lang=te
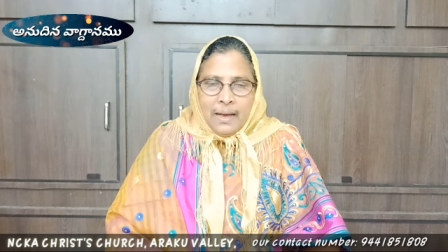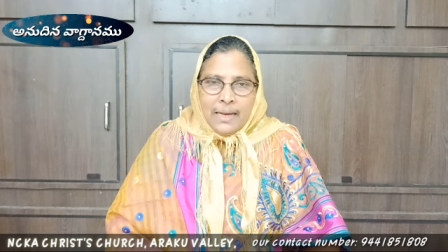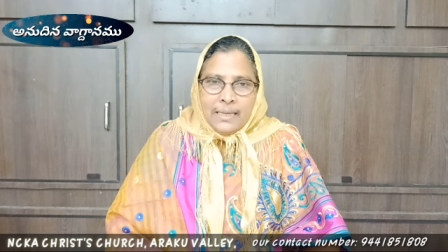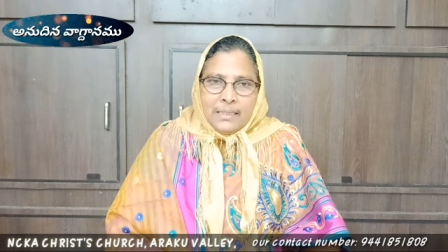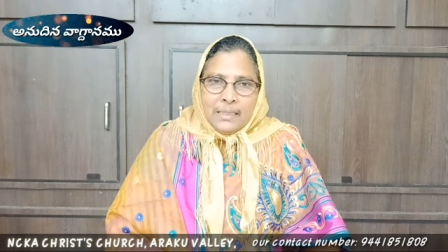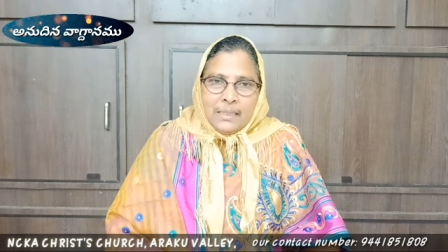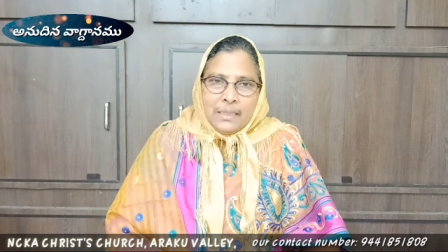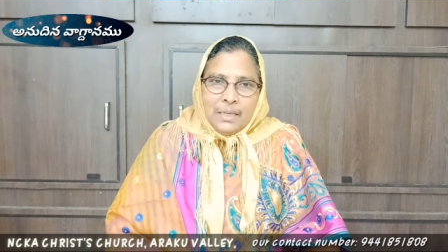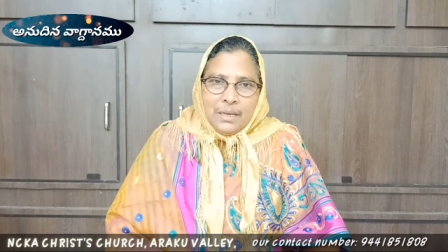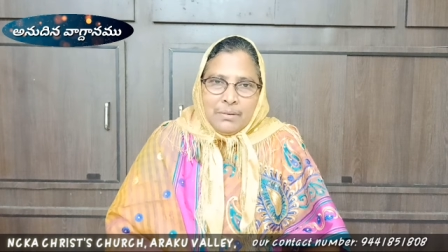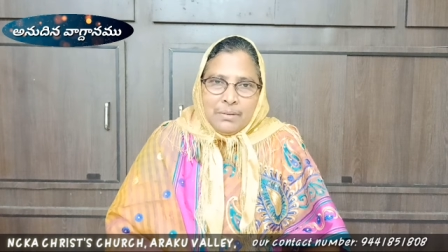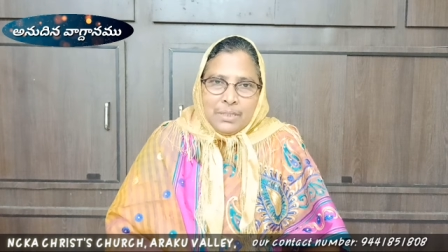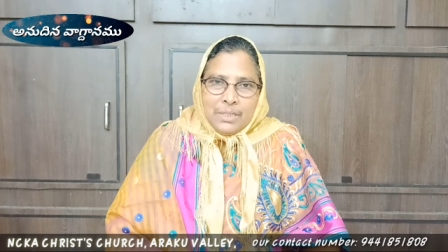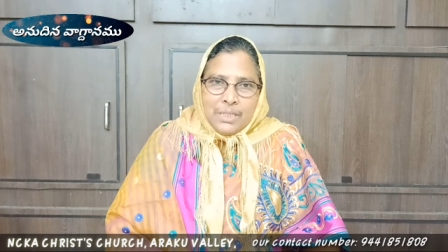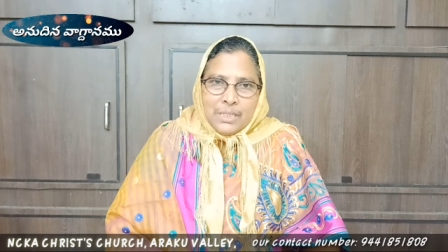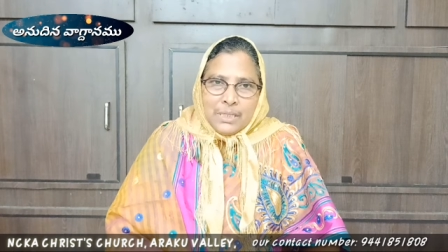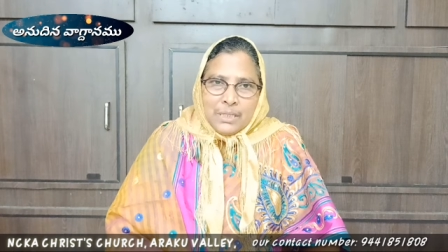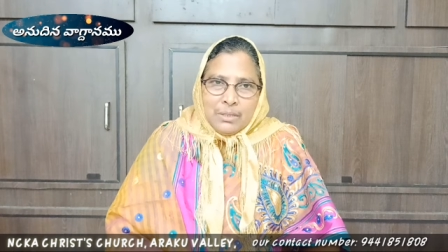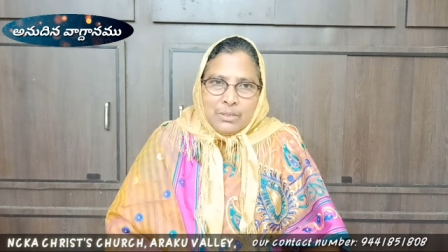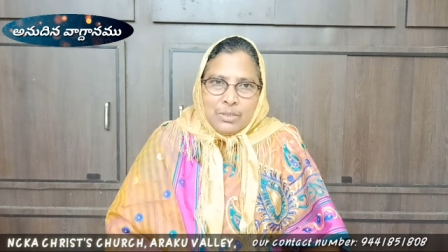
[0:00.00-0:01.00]
అయితే దేవుని
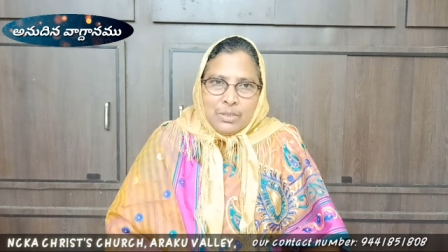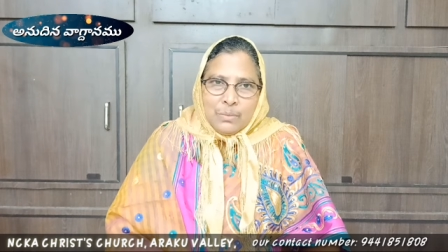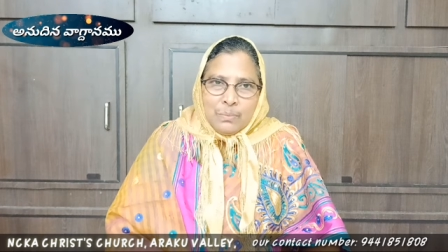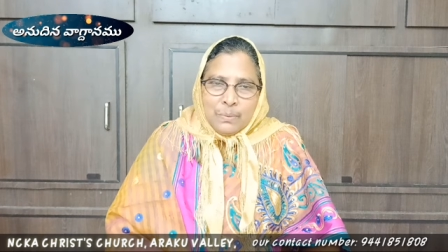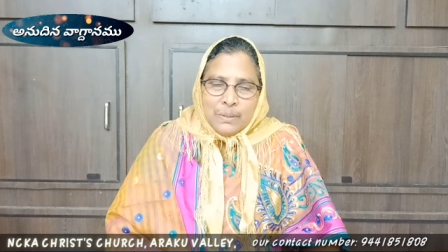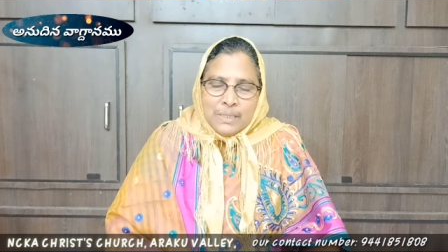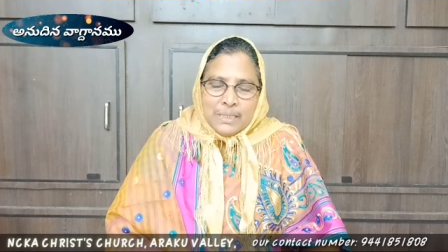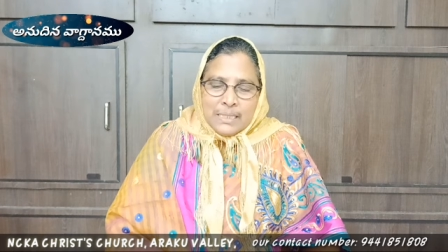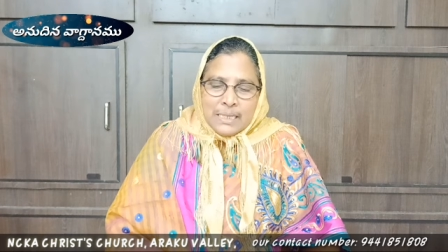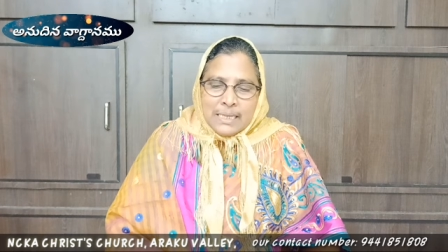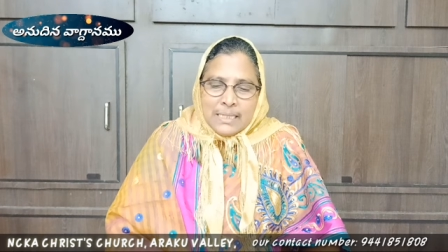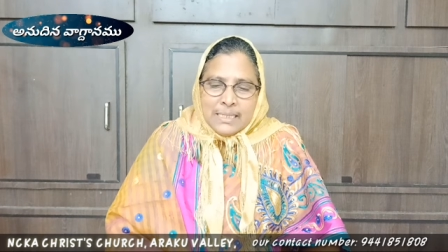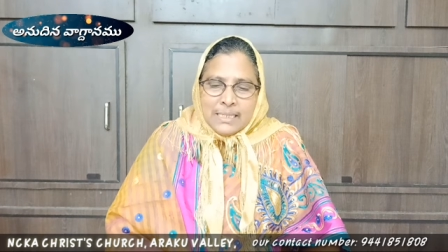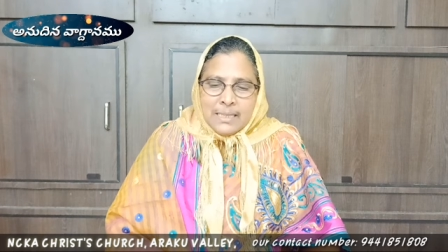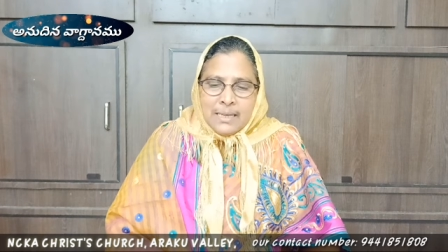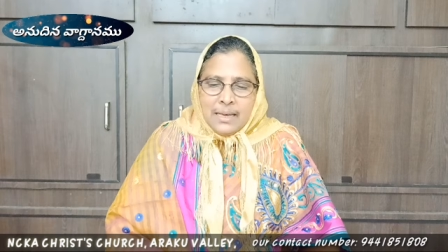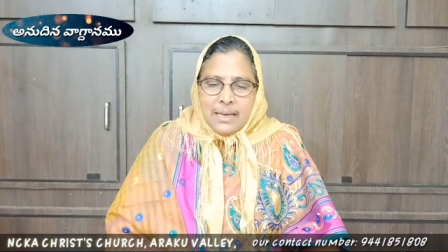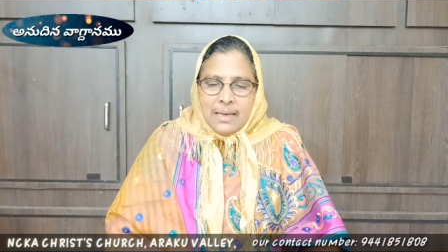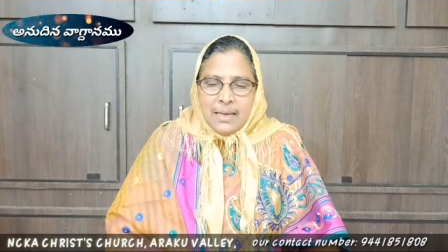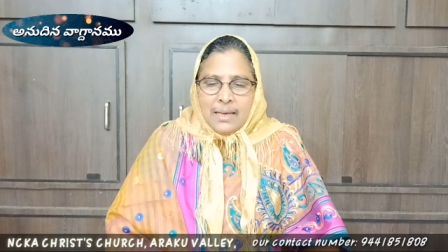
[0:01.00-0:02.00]
చిత్తం చొప్పున
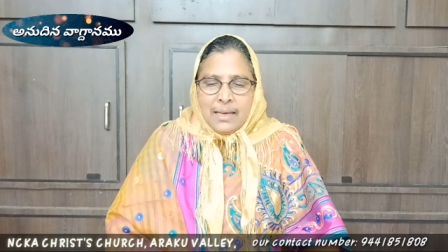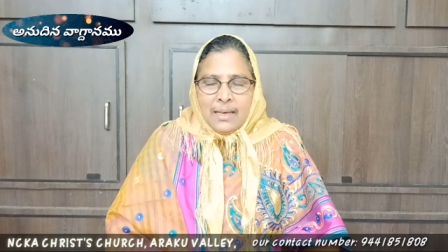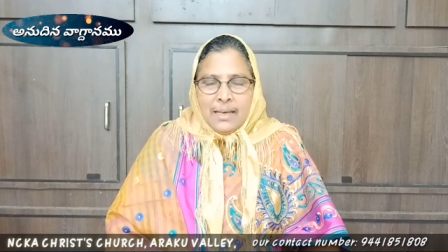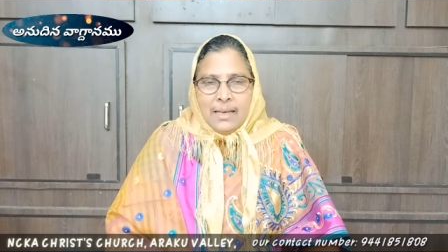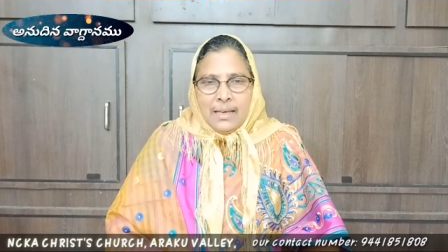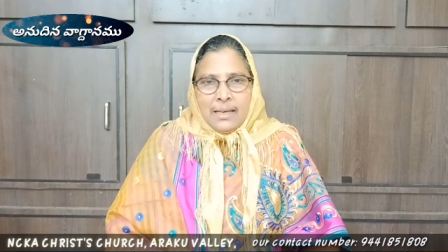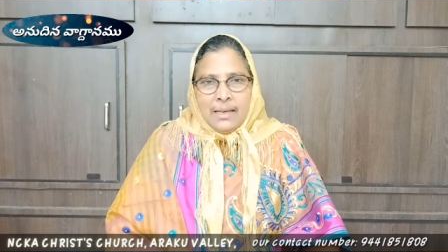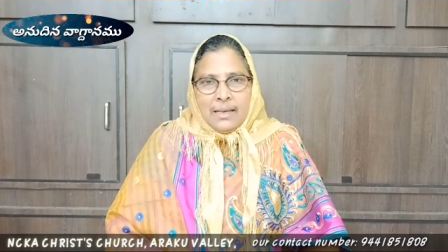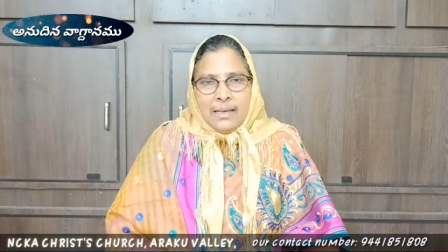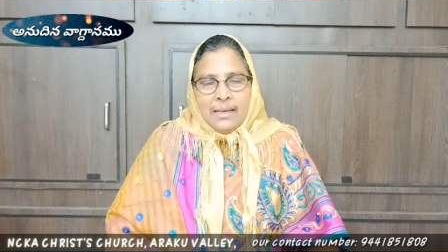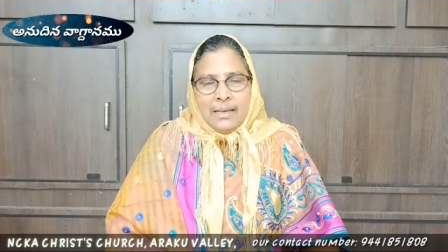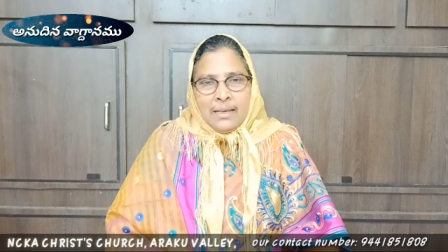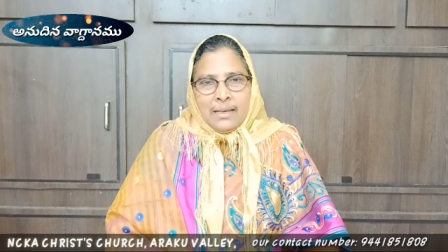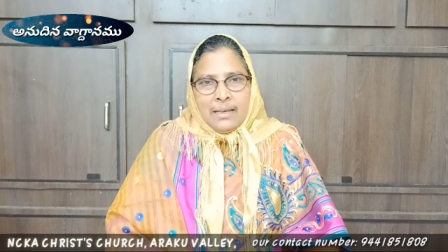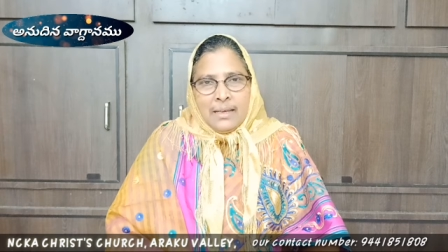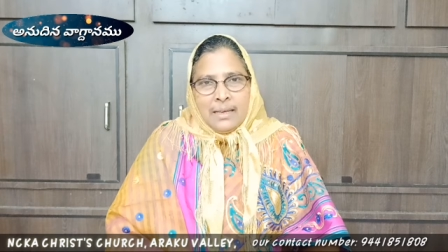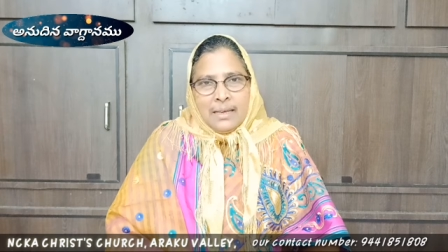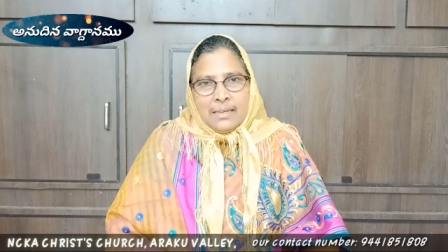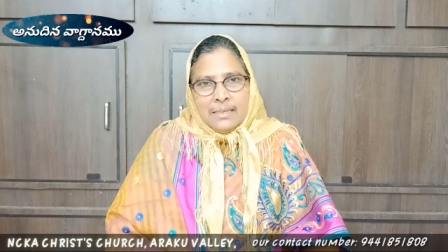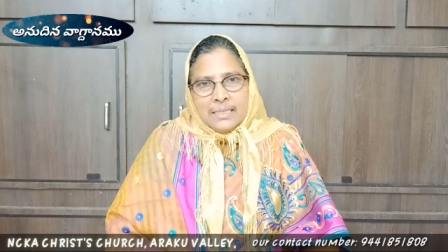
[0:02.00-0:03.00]
చేస్తే
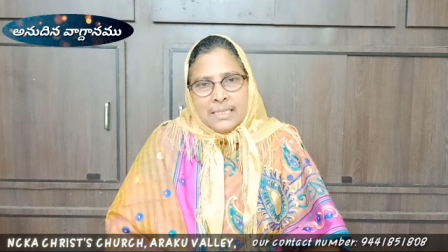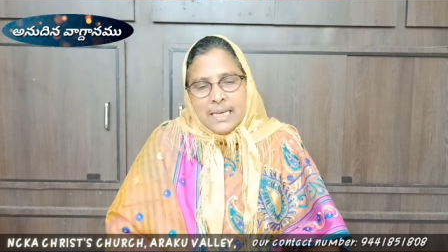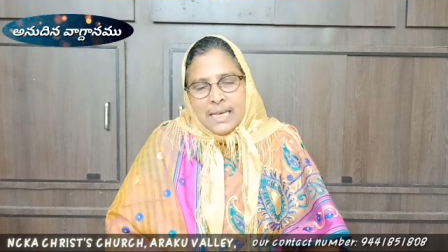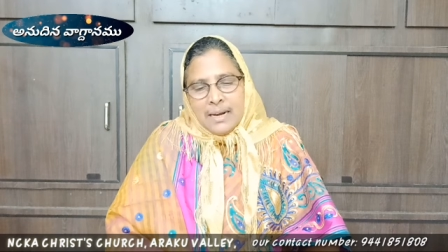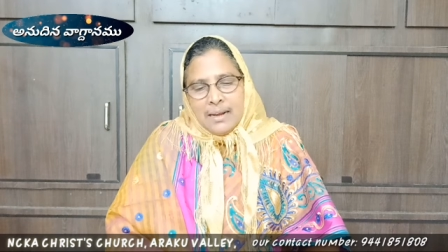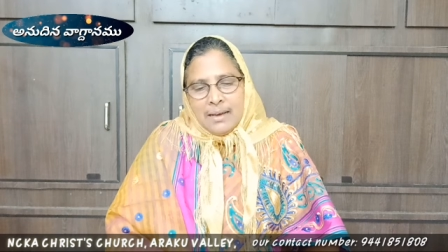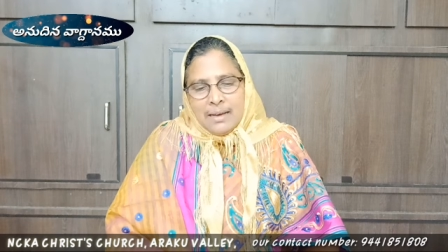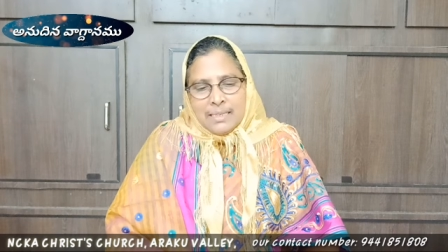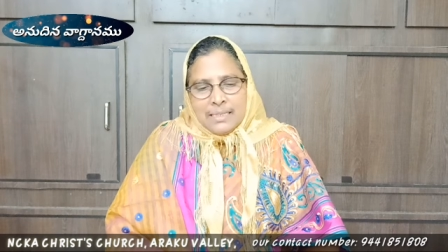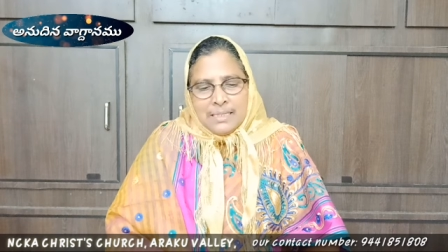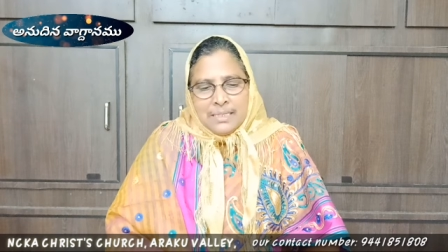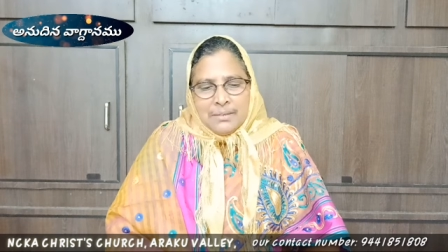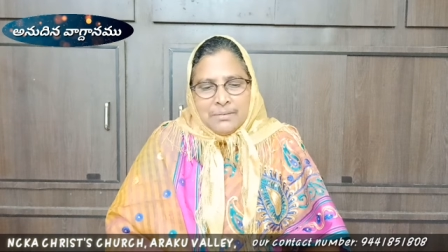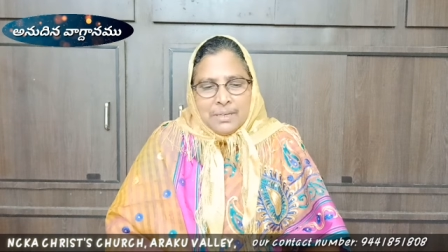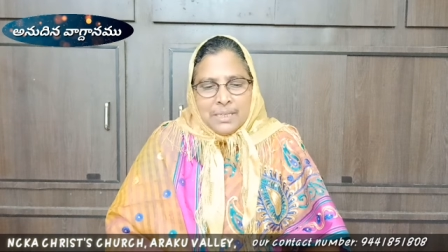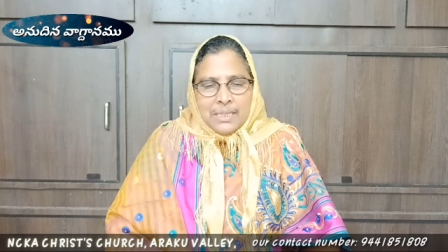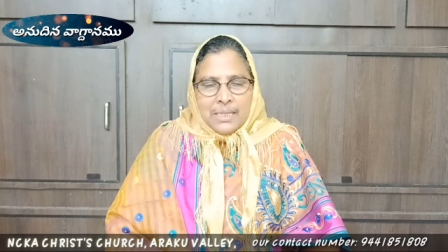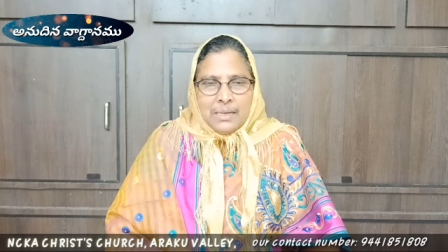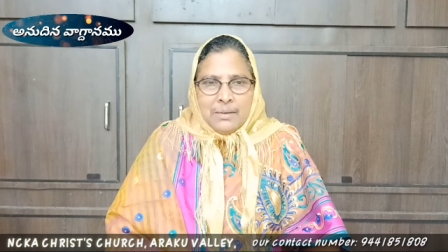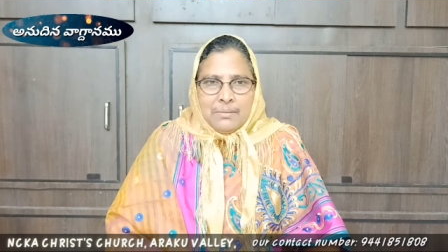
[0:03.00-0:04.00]
చాలా
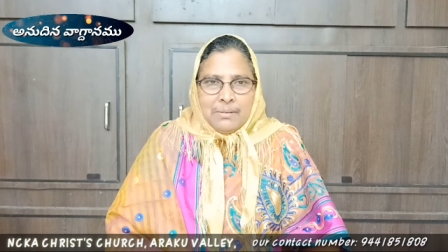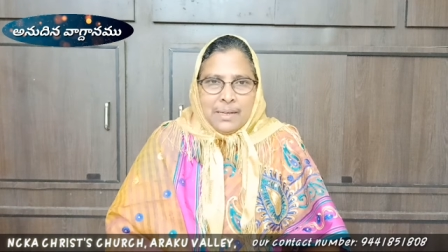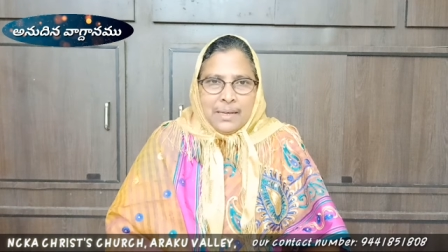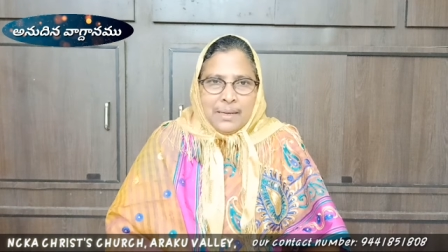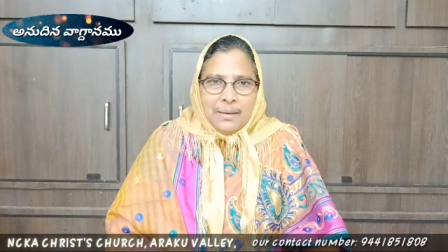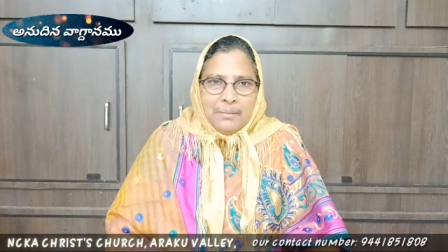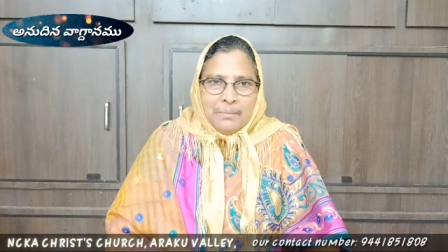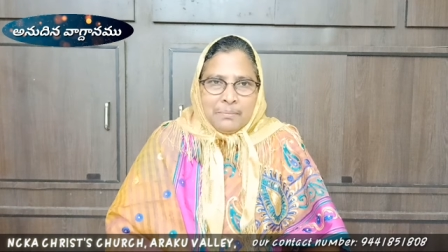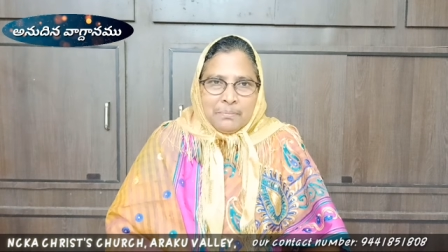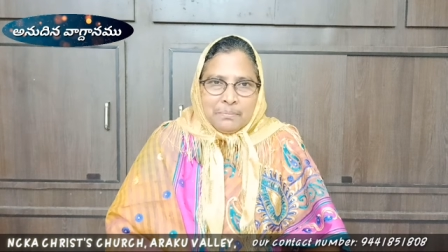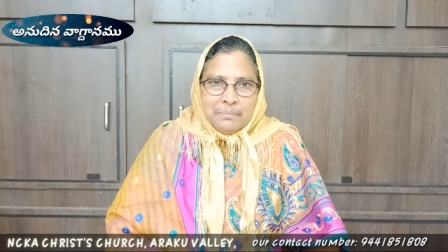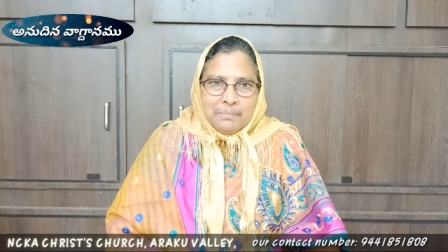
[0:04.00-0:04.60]
ఆశీర్వాదాలు ఉన్నాయి